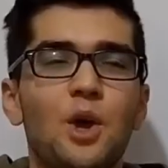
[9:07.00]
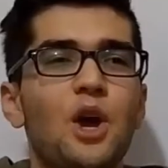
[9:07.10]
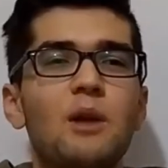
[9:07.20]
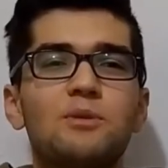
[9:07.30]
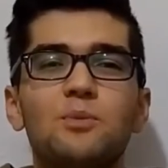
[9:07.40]

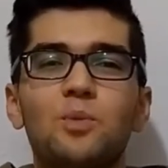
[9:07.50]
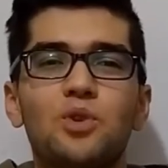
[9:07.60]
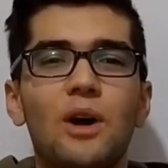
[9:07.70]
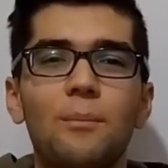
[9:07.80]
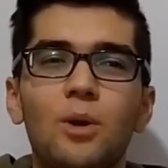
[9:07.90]
Hepsi
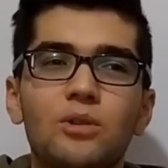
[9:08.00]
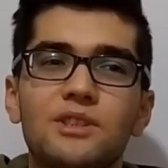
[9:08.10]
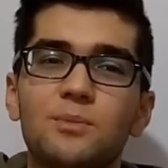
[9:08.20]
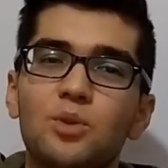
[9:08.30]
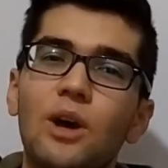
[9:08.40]
mükemmel ötesi,
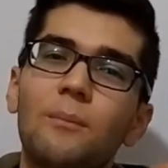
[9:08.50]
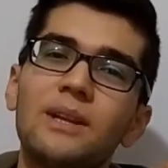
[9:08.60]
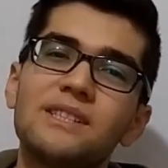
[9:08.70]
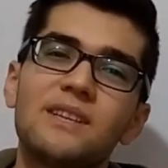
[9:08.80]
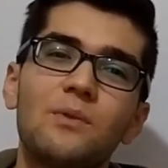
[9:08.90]
mükemmel
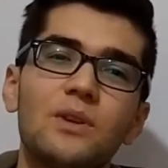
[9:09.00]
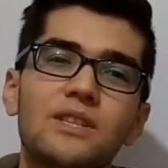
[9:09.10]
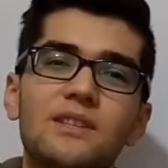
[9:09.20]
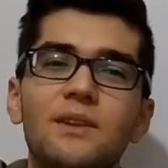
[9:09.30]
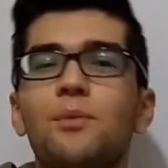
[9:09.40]
seviyesinde bir